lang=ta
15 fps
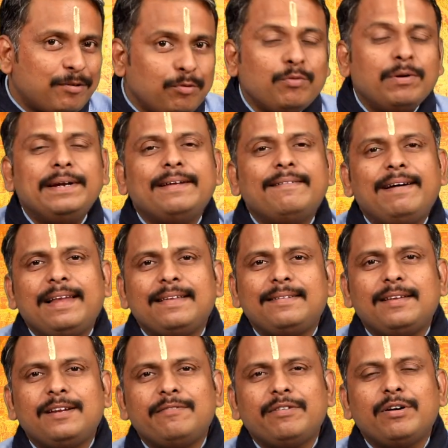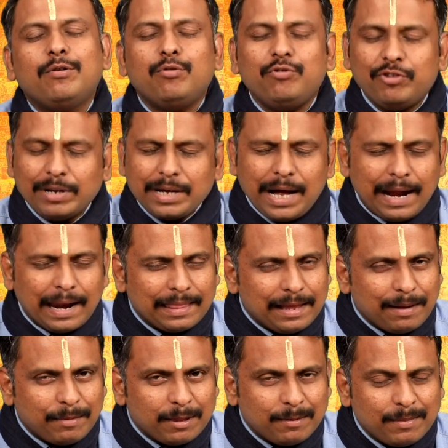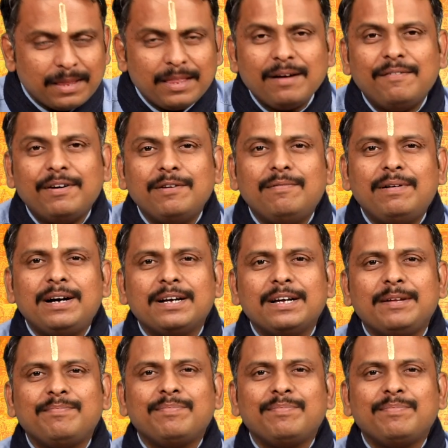உங்கள்கிட்ட வேலை செய்கிறவங்க கொஞ்சம் காலதாமதமாக தான் வருவாங்க